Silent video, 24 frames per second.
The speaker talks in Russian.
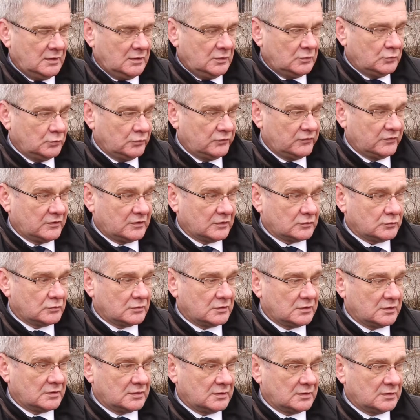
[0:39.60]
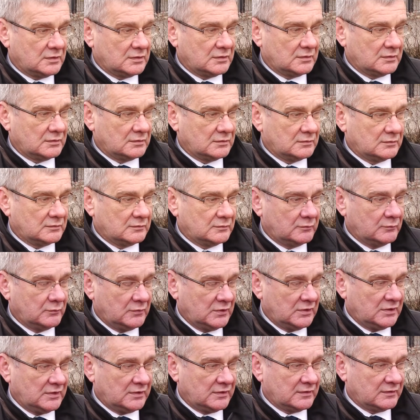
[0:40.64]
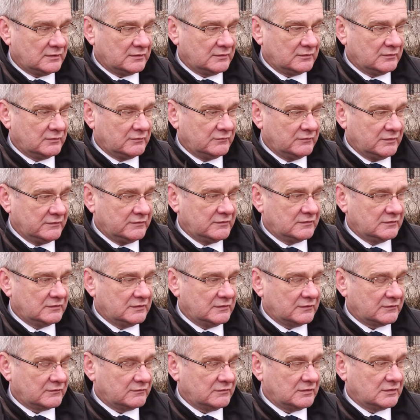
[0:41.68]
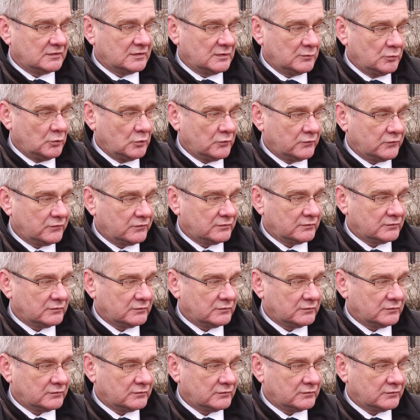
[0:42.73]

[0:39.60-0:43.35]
Люди, которые были вывезены из своих домов